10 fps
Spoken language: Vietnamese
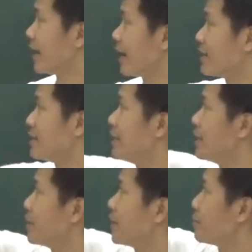AC
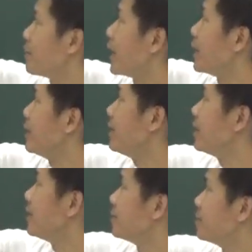là mấy 7
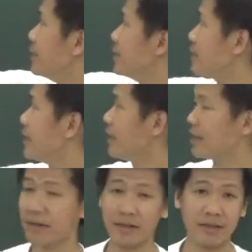BC
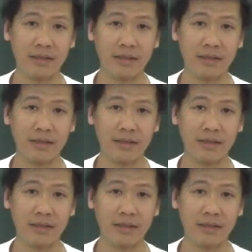là bằng